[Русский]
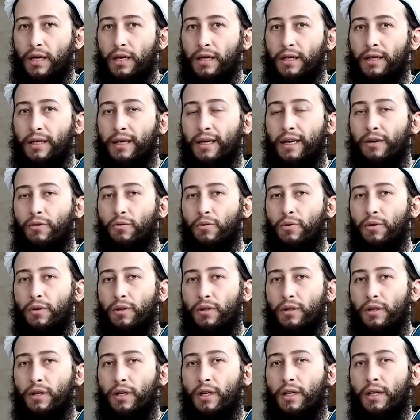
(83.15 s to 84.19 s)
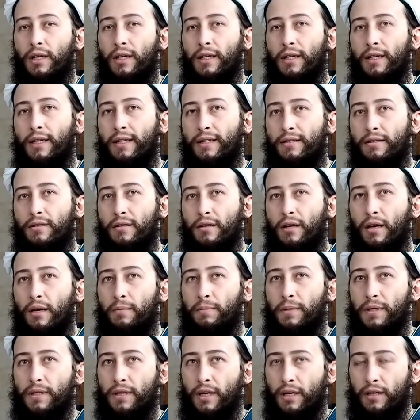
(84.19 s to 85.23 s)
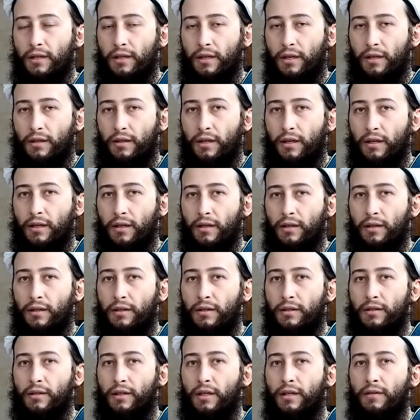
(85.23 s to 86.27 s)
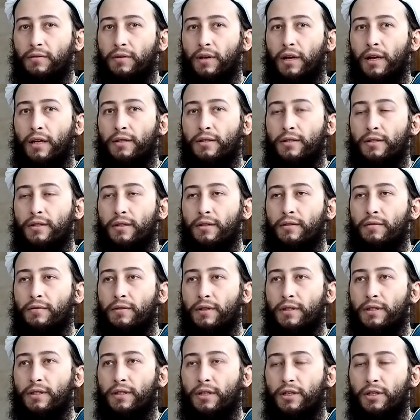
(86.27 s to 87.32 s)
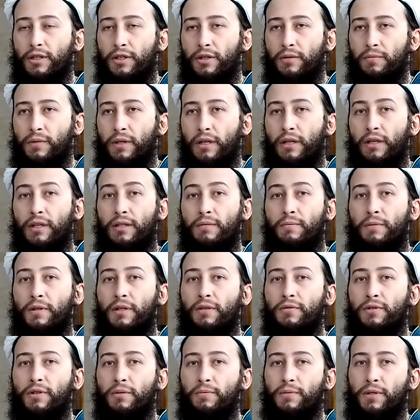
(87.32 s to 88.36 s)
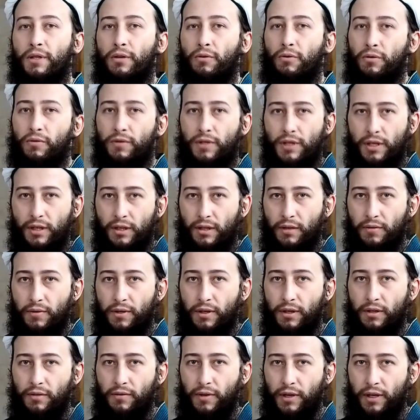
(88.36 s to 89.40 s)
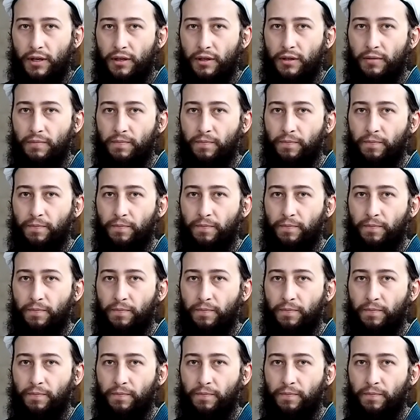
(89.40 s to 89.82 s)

никакое из описаний Аллаха не является возникшим или изменившимся от возникновения творений.